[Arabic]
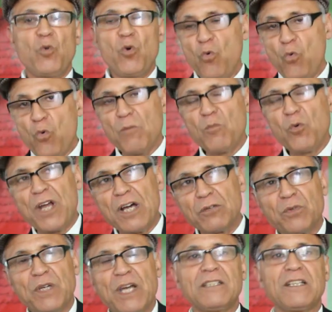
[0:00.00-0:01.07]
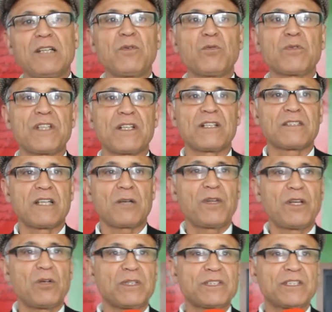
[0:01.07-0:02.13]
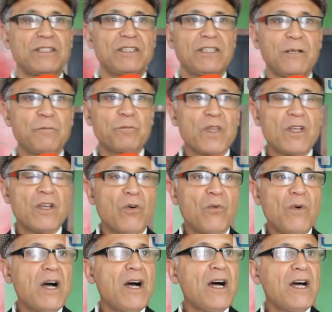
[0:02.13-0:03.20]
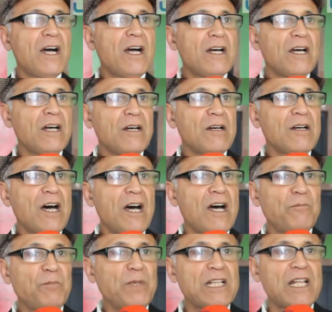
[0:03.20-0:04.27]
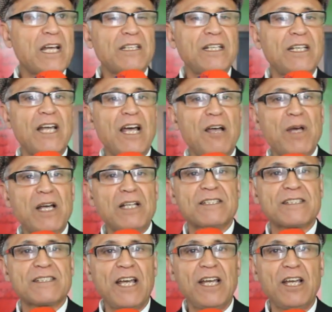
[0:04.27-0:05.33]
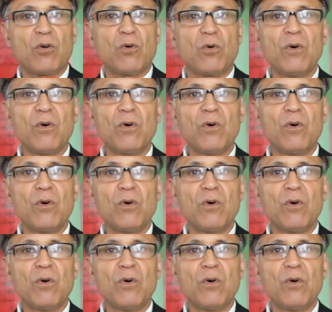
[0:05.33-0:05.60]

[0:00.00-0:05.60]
هو مناط أيضا بوزارة التربية الوطنية ومثل هذه الأعمال تستحق